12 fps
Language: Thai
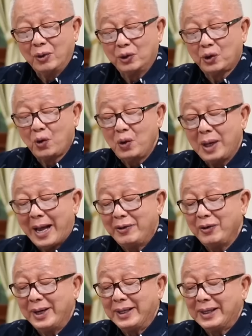คนสงขลา
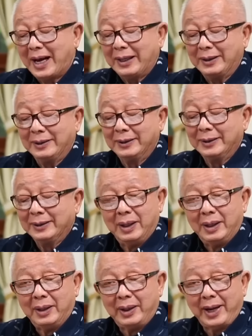ด้วยกัน
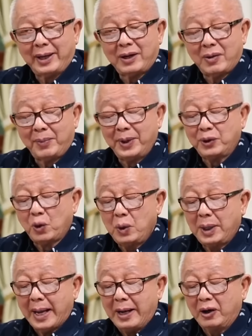เรียกได้ว่าเป็นสง
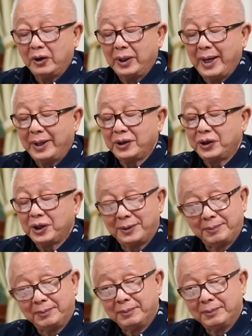ขลาคอนเน็กชัน